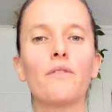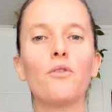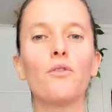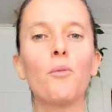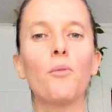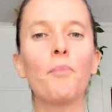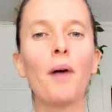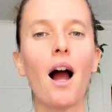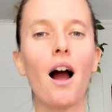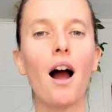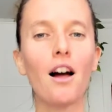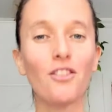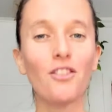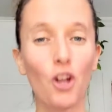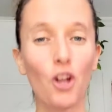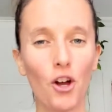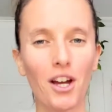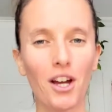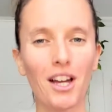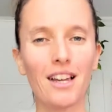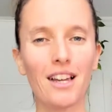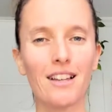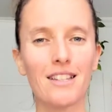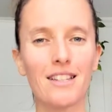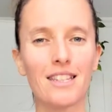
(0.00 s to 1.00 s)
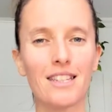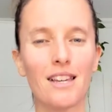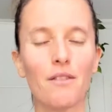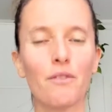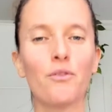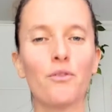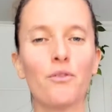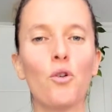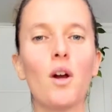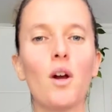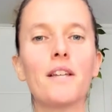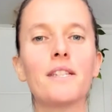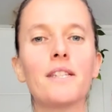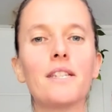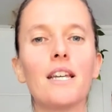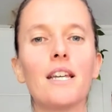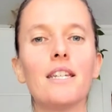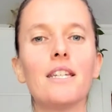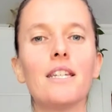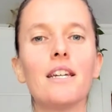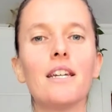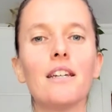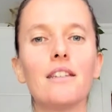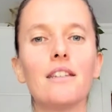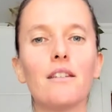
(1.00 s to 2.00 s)
il faut prendre un risque. Il faut
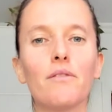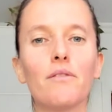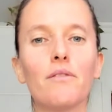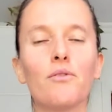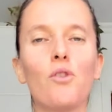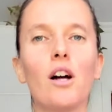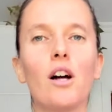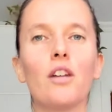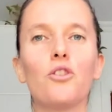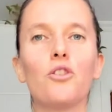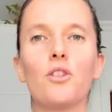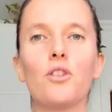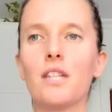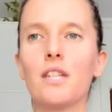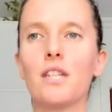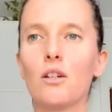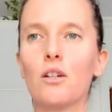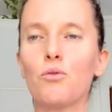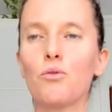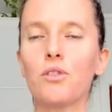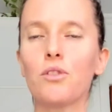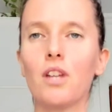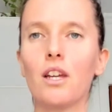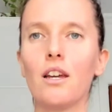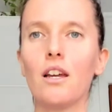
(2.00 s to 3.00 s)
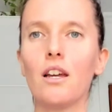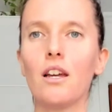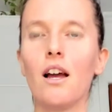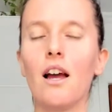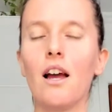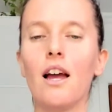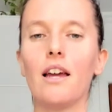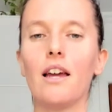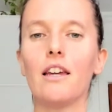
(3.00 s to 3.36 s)
essayer des fois de s'écouter